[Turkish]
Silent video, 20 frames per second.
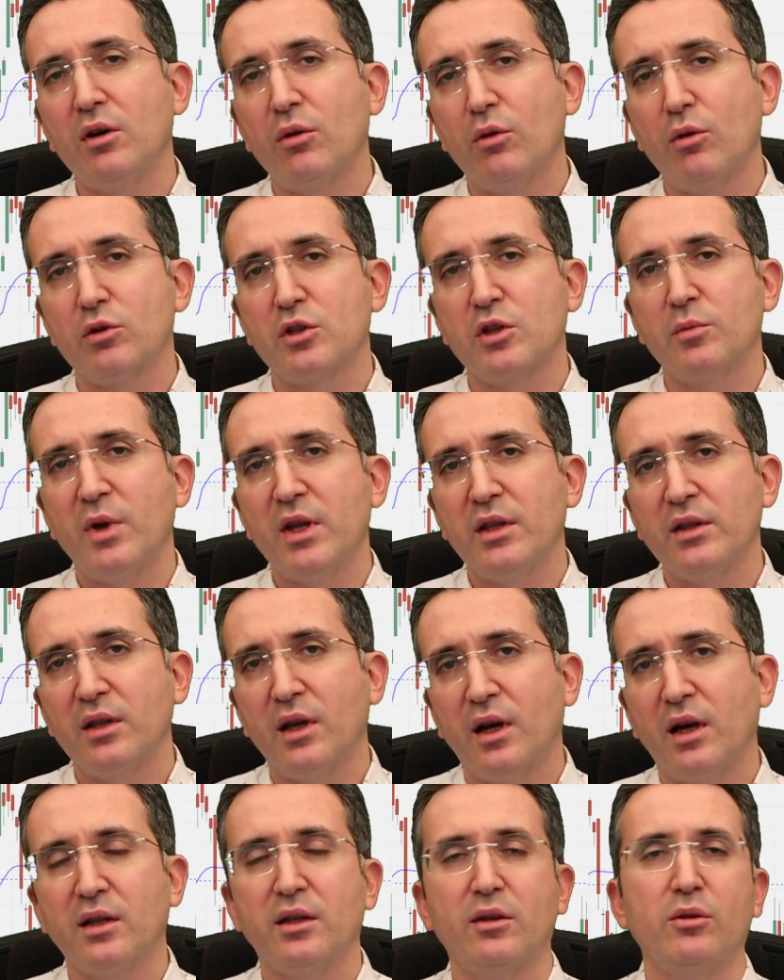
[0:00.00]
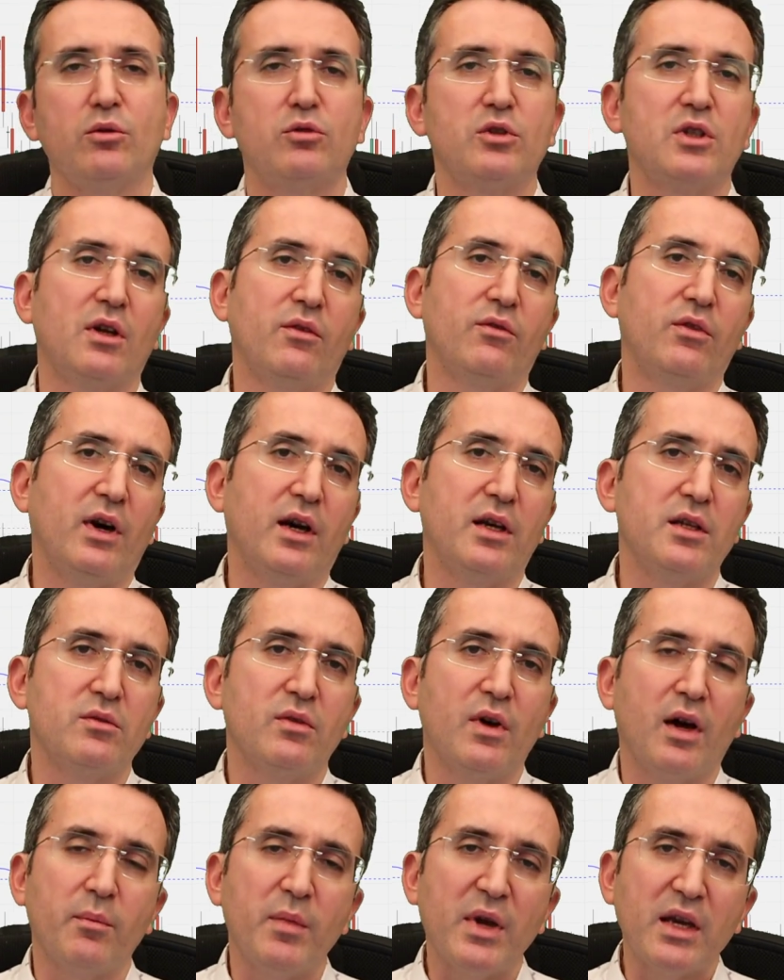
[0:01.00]
o zaman daha da yüksek
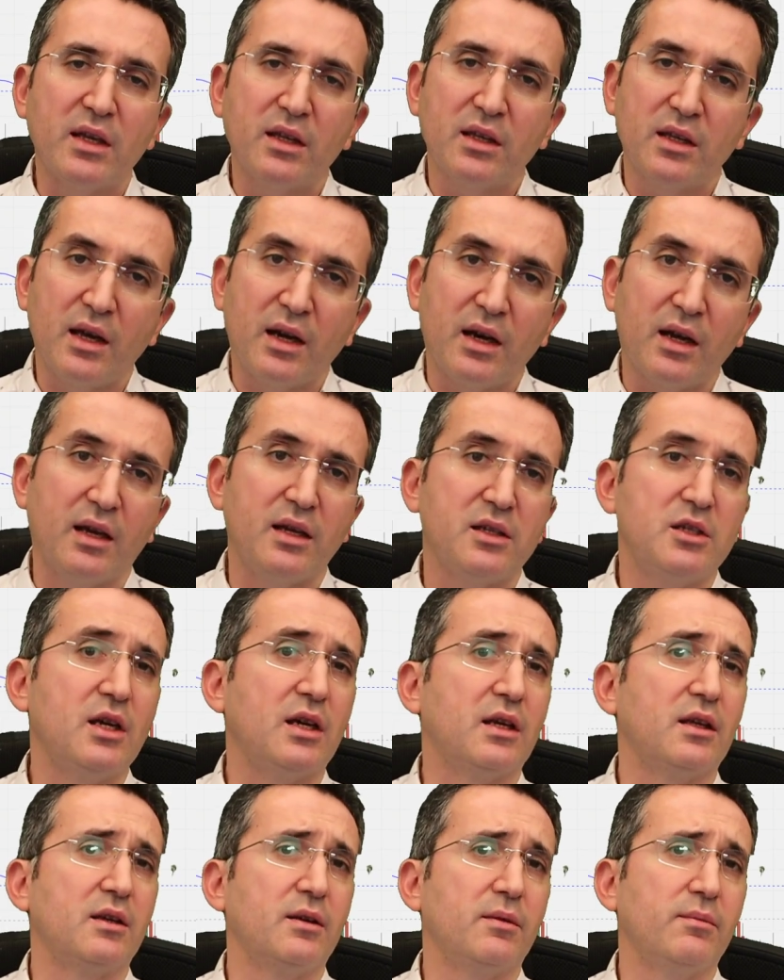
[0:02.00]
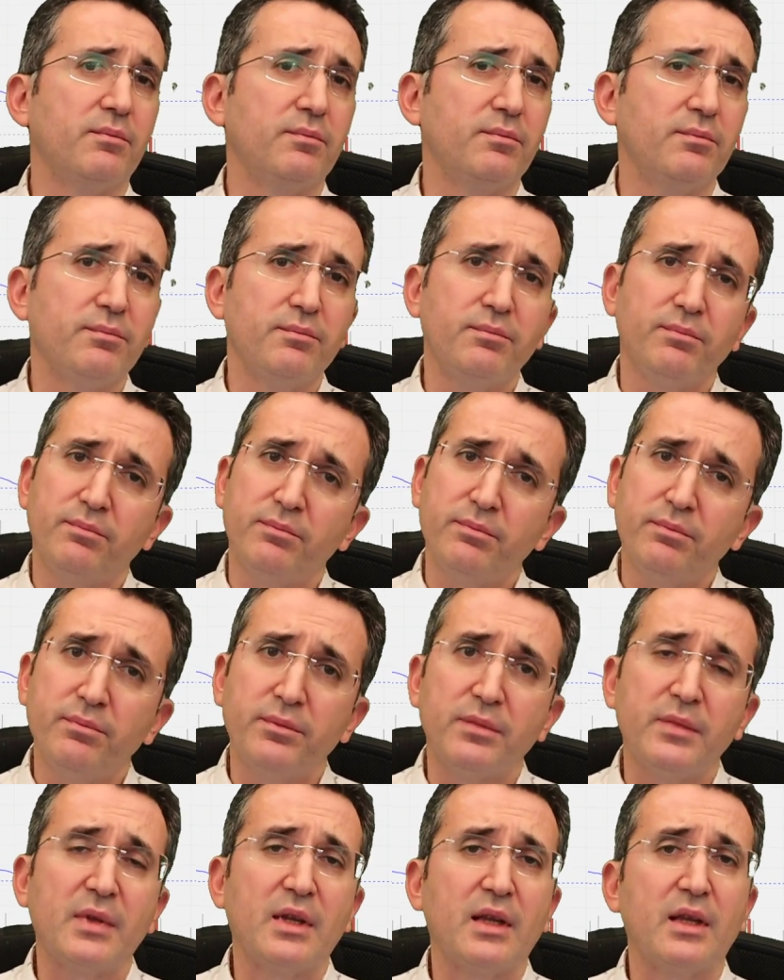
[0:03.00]
faiz vermek gerekecek.
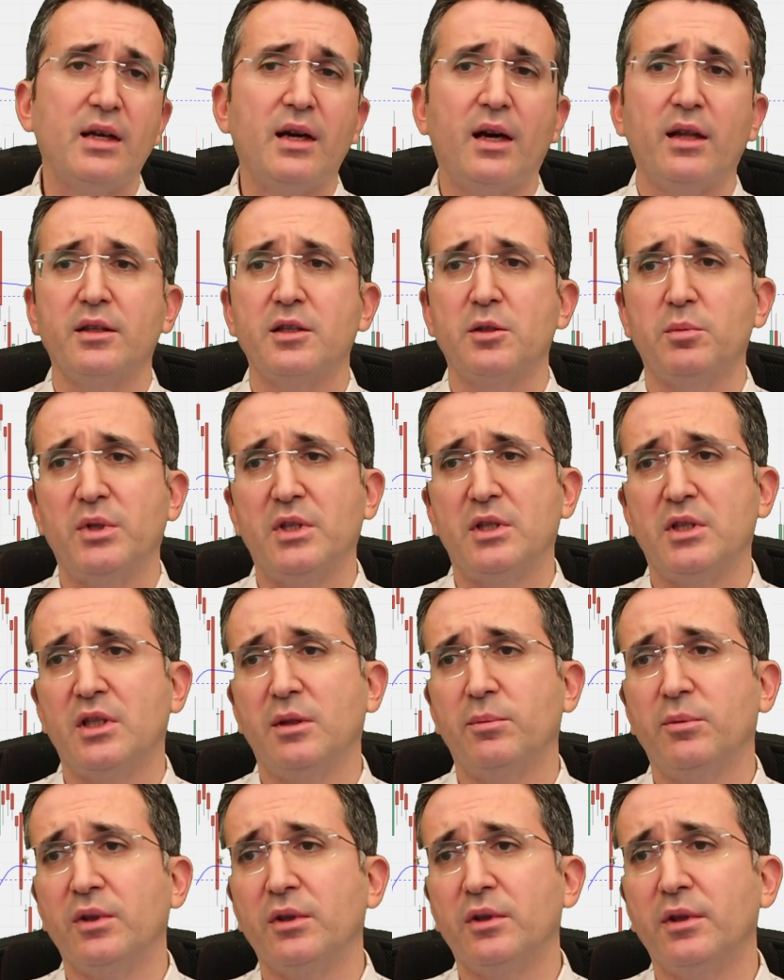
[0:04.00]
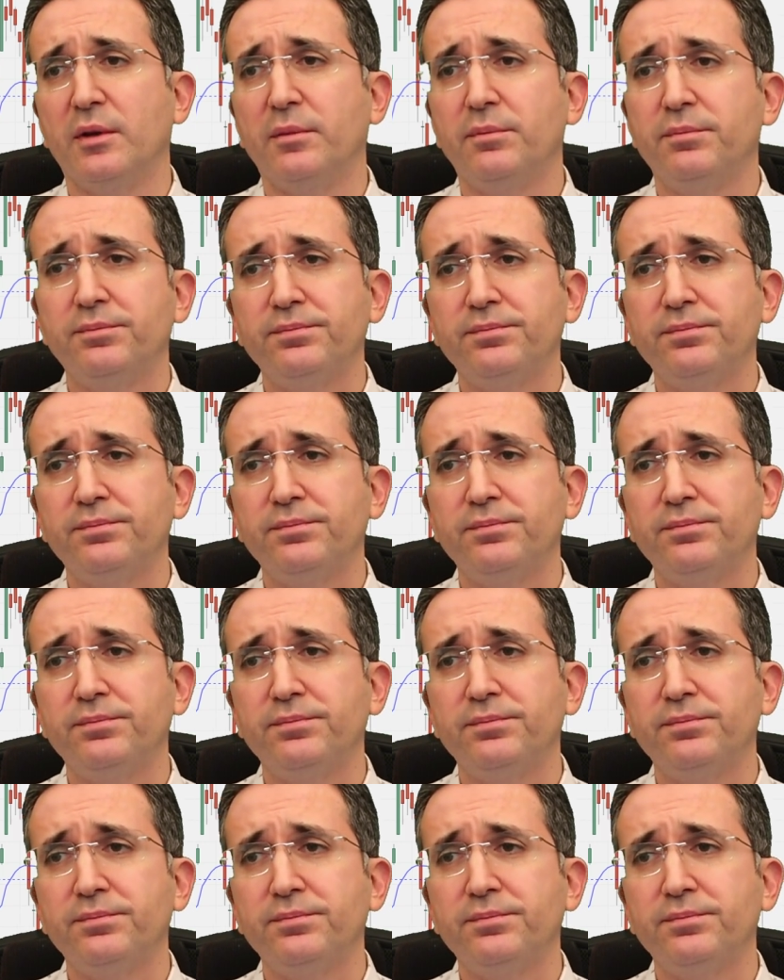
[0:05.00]
Yanlış bir iş yapıldı.